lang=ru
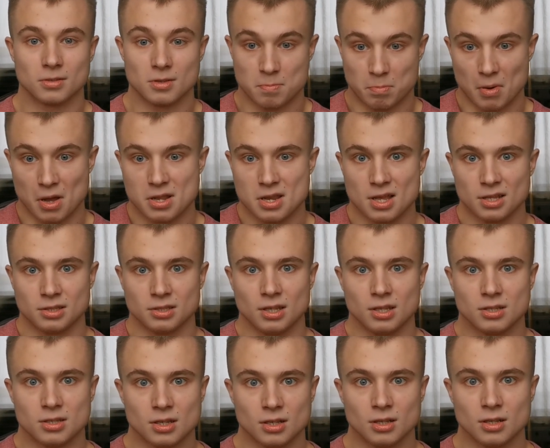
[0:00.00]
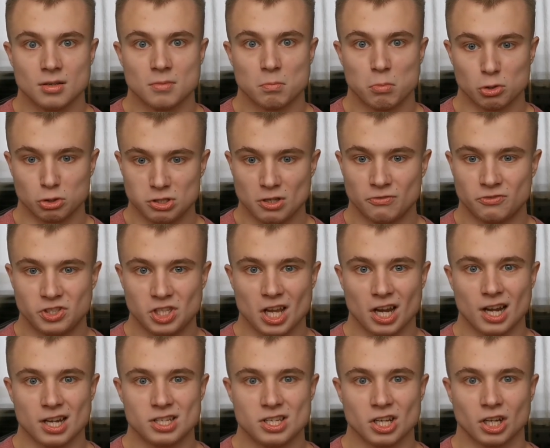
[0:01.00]
И понятное дело, после
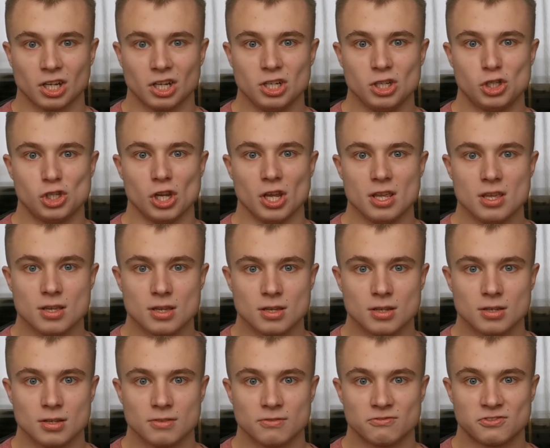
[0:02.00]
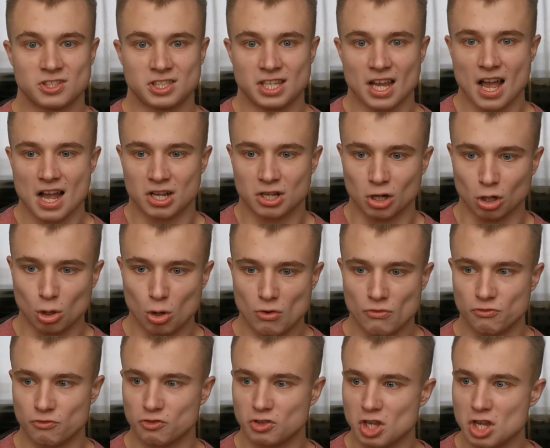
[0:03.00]
всех этих речей, вся
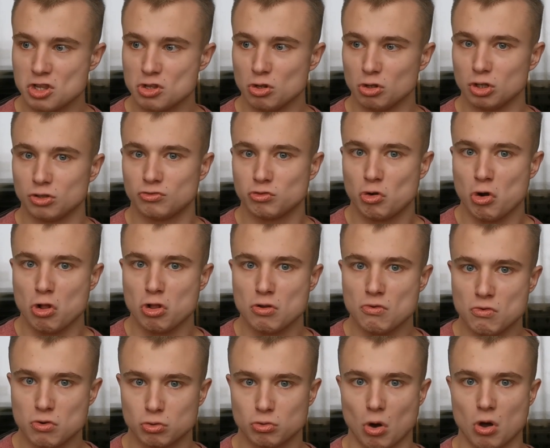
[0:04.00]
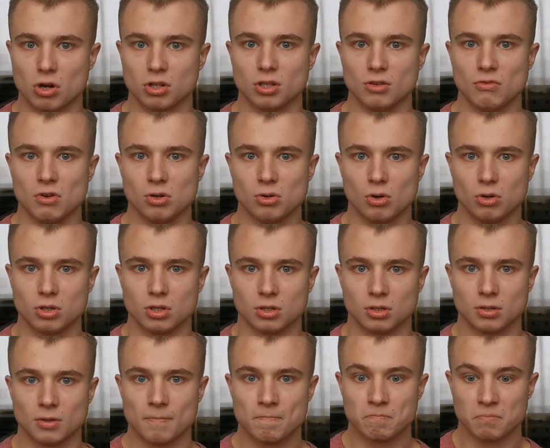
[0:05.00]
кровь кинулась в голову гордого
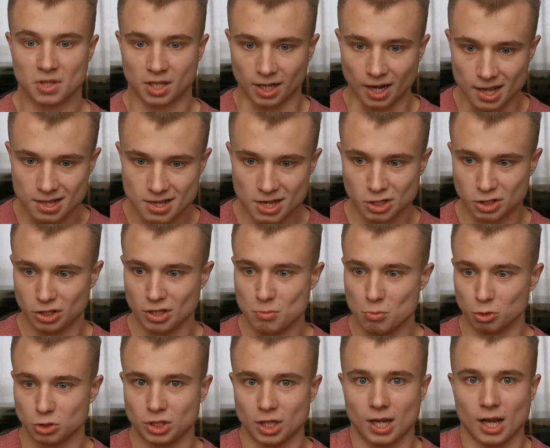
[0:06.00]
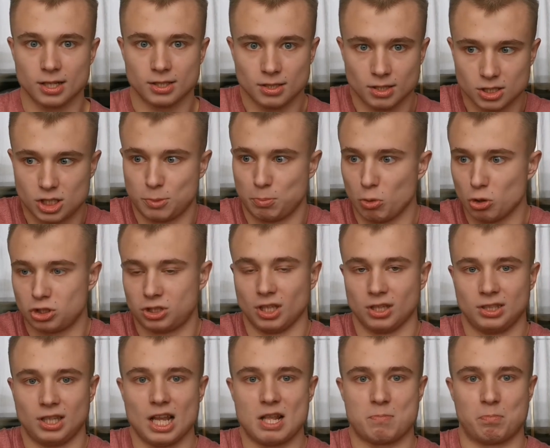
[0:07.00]
Гоги. Конечно, ему захотелось
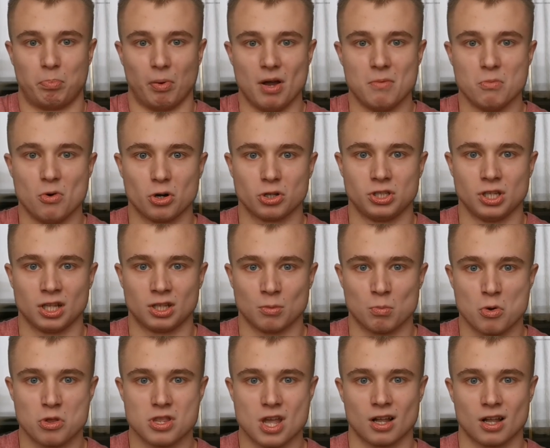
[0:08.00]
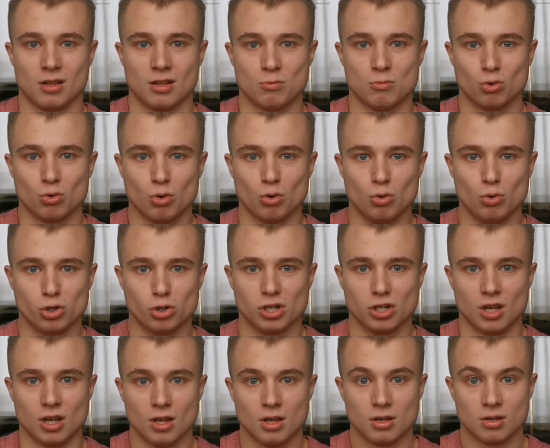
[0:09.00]
просто дать по морде этому наглому
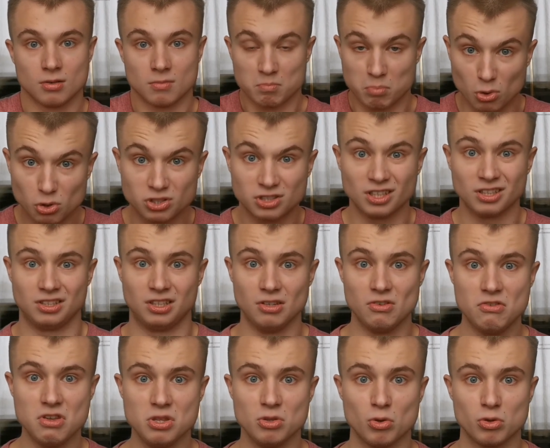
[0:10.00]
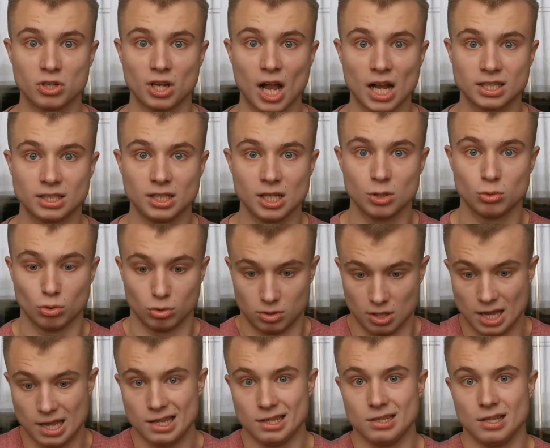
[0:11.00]
Гугуши, просто двинуть как
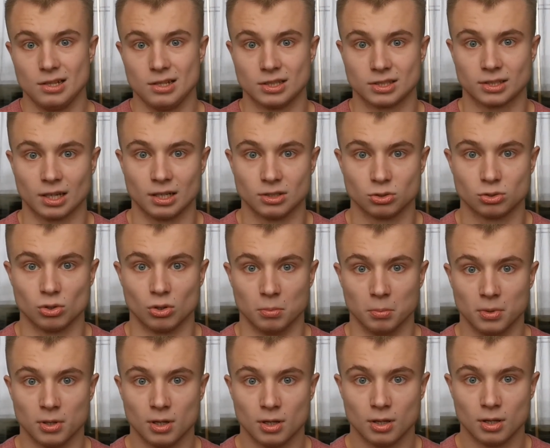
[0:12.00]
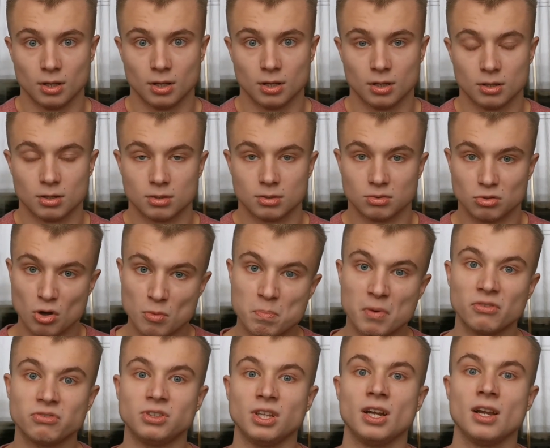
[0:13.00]
следует, да и дело с концом. Но
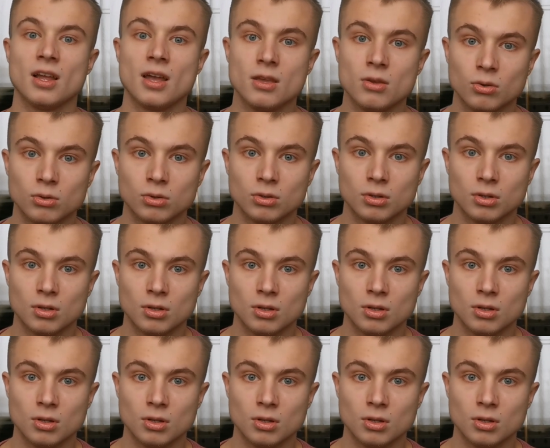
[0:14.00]
повторяю,